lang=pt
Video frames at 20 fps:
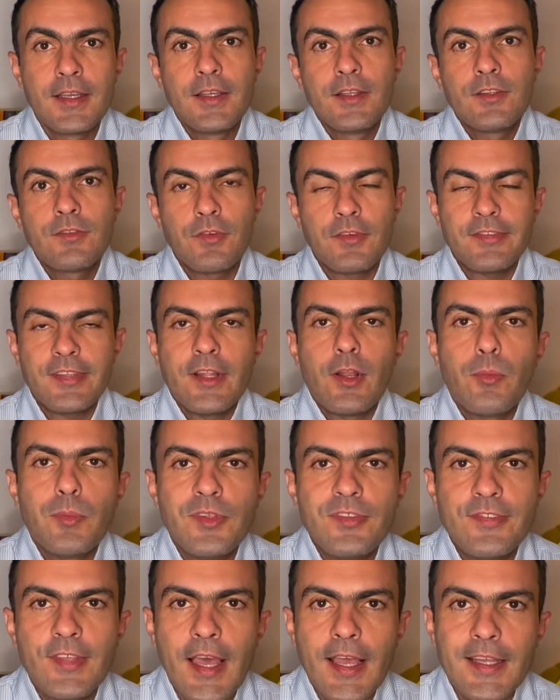Se você não
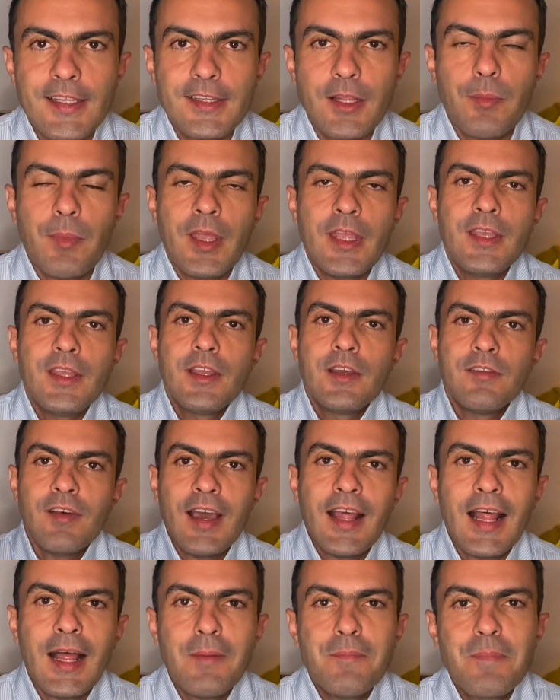me segue também,
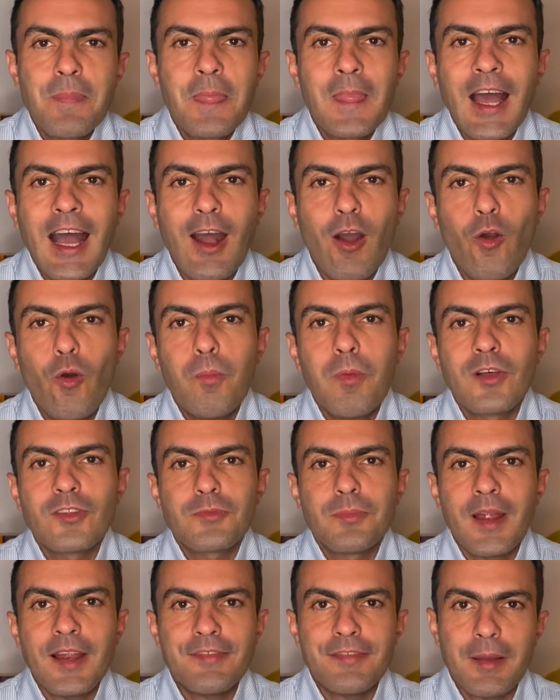vai lá,
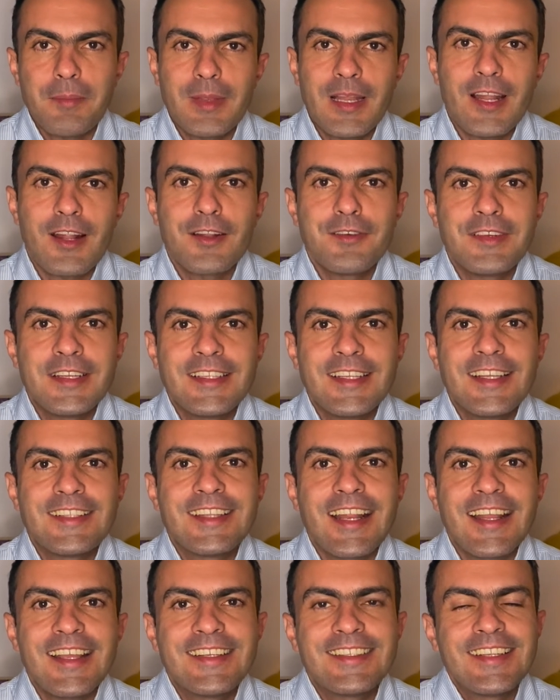
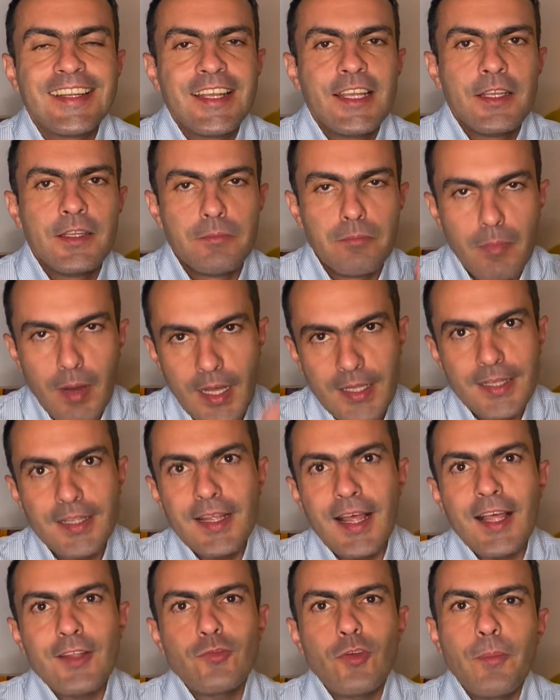osmarfamilia93,
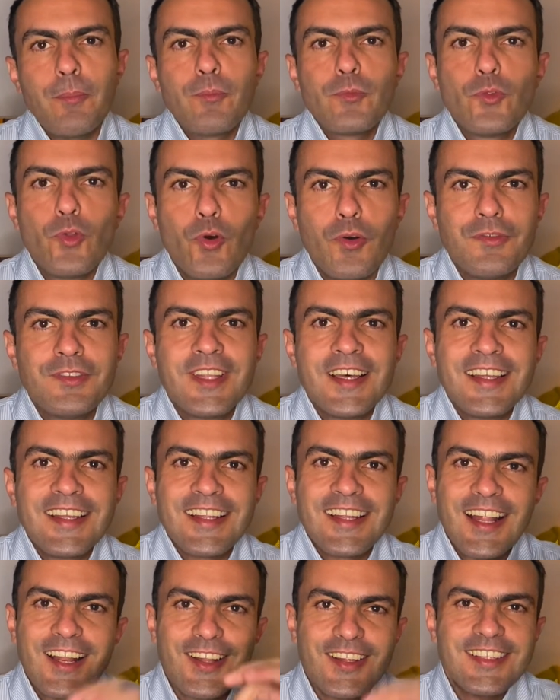manda a sua dúvida
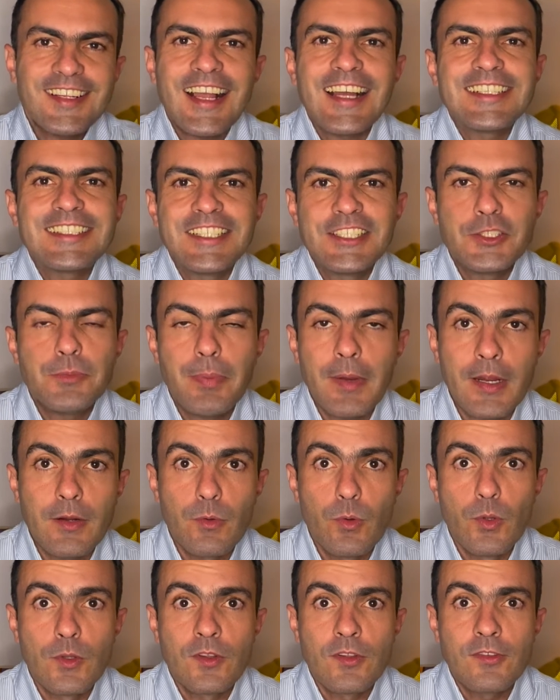na nossa caixinha de
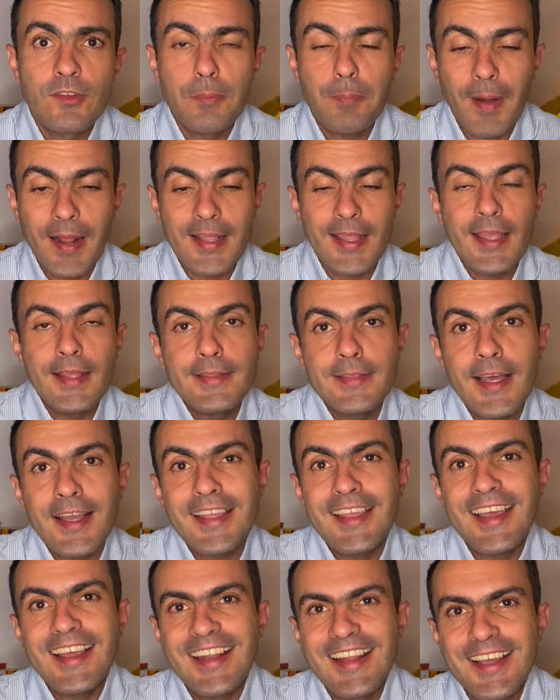perguntas. E para quem está
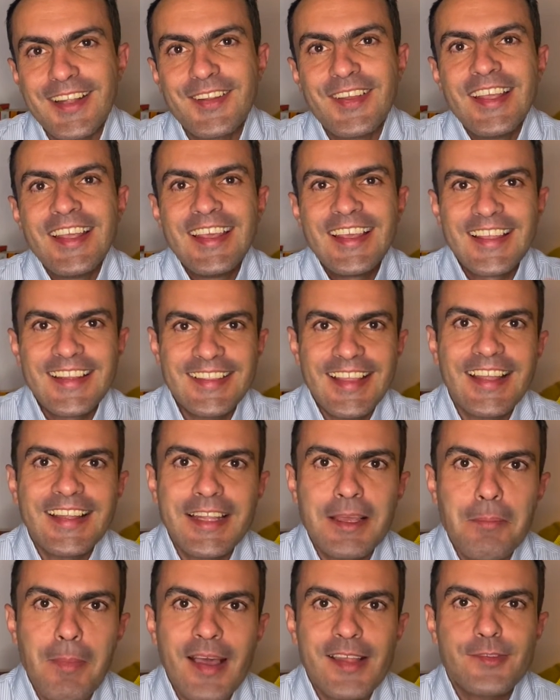querendo
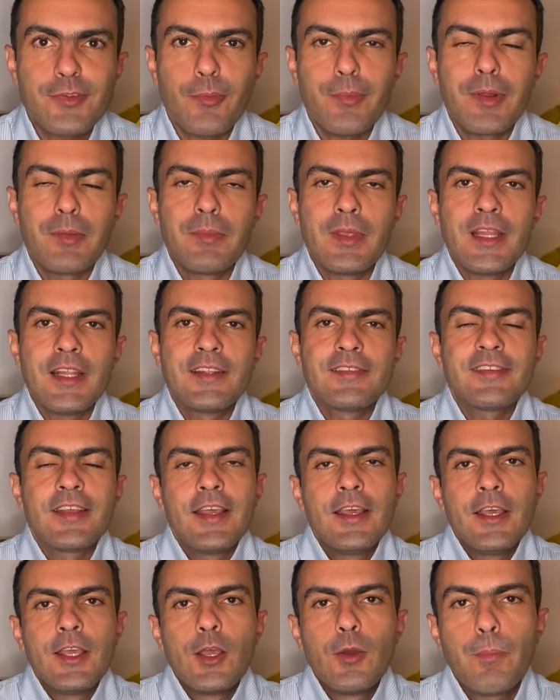entender mais sobre milhas,
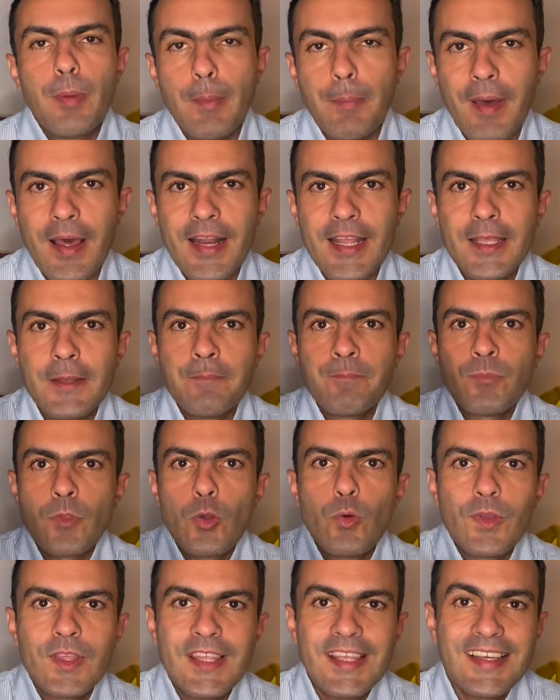eu preparei
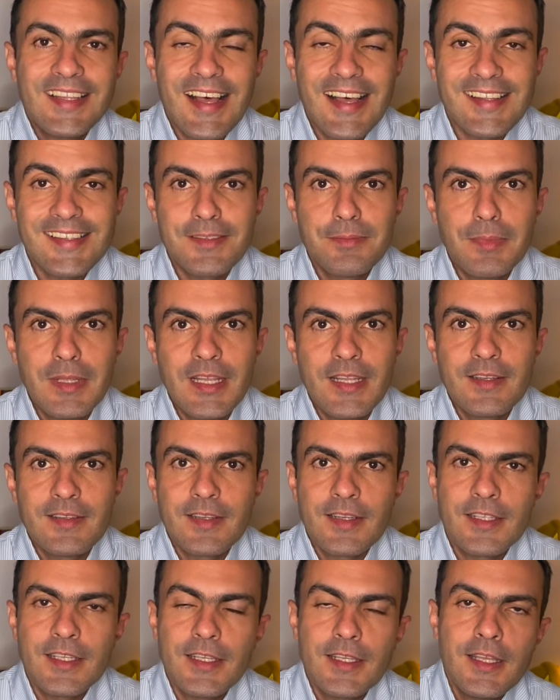o Guia das Milhas
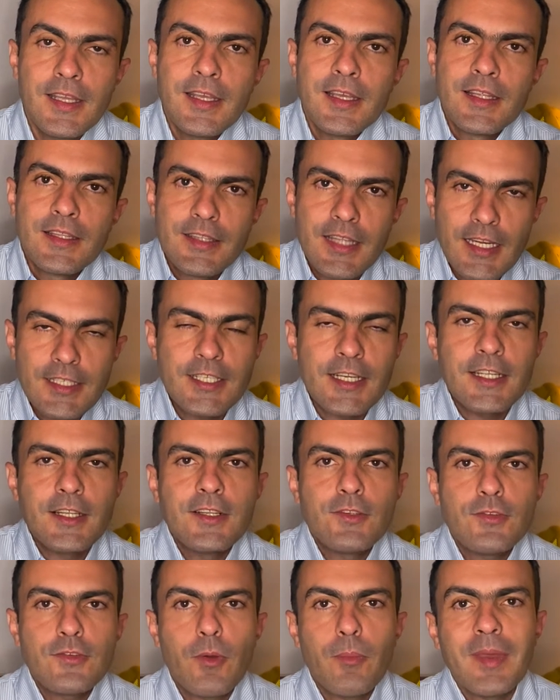aqui. Deixa aqui
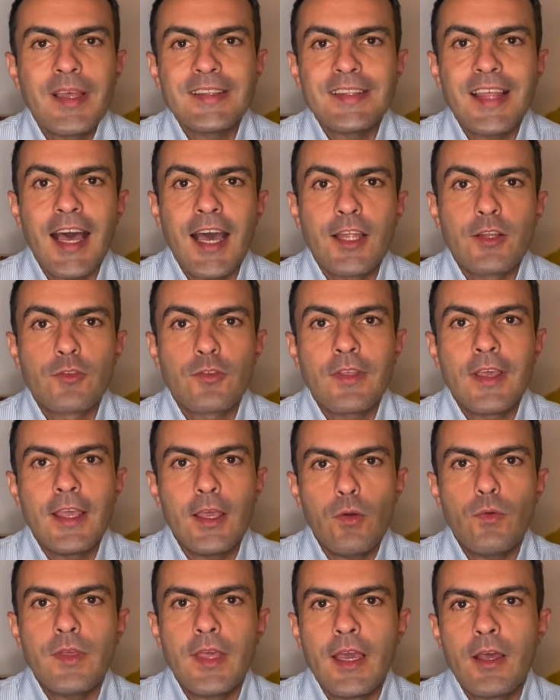nos comentários,
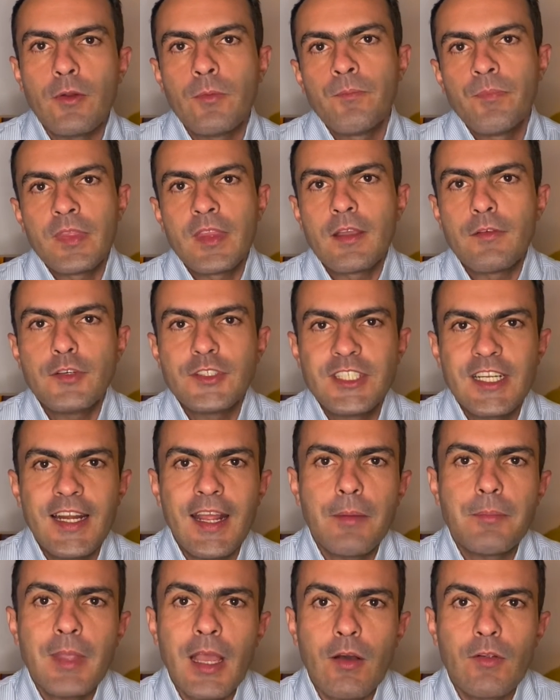eu quero, eu vou te
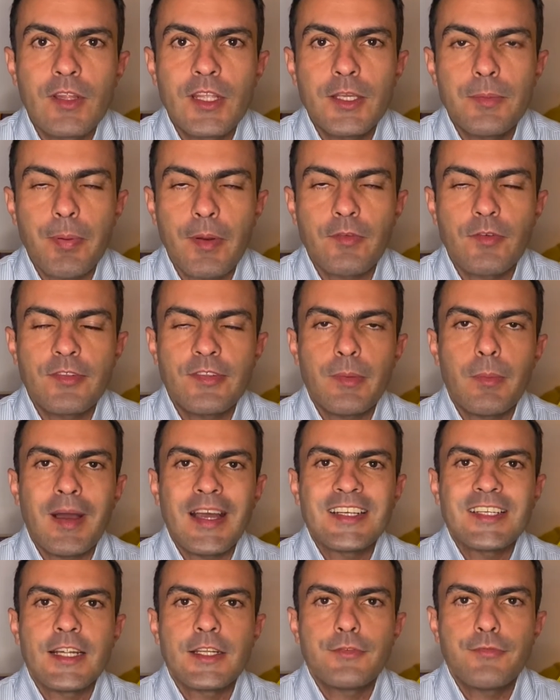encaminhar o link para você
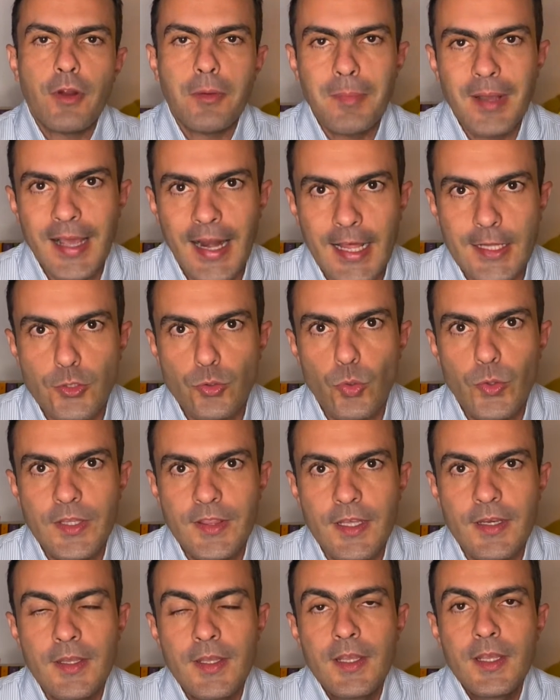baixar de forma
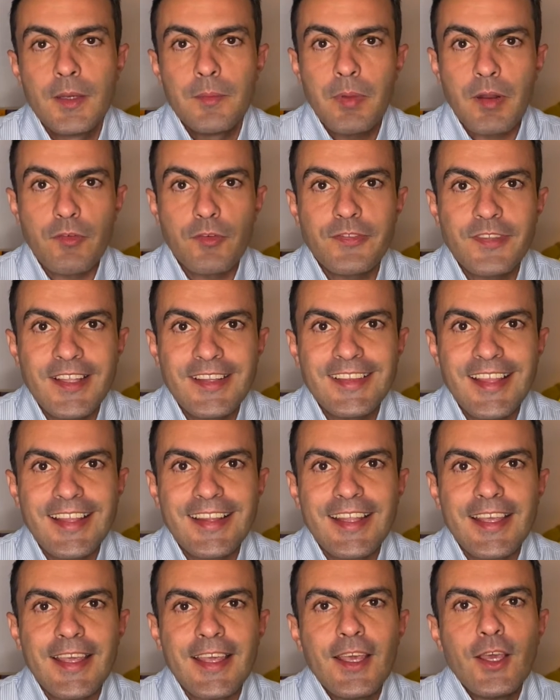gratuita, para você
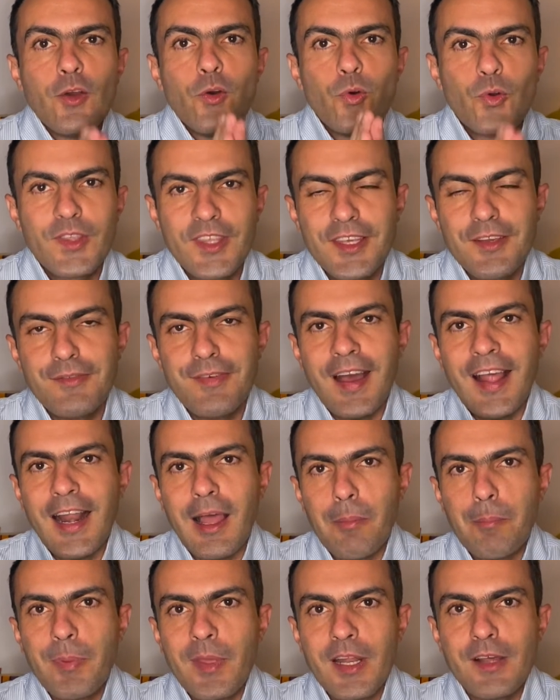entender o que vale
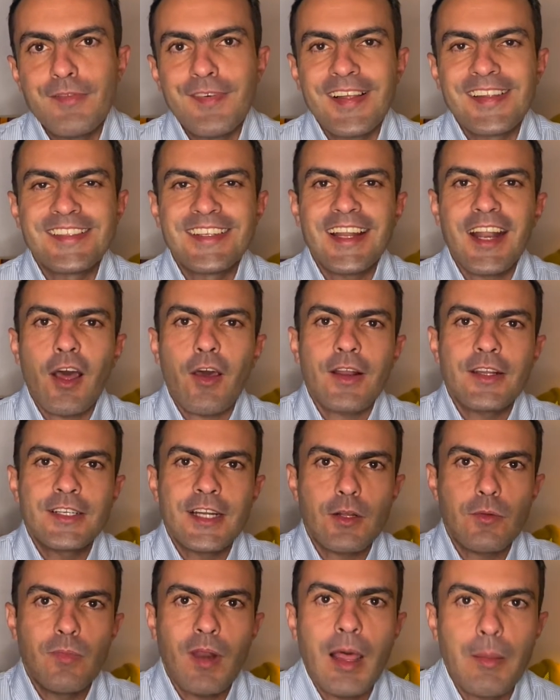a pena fazer na hora de
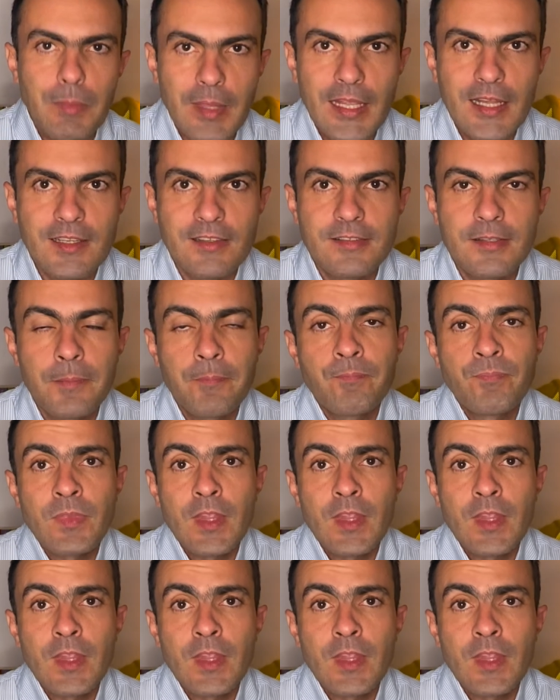acumular milhas.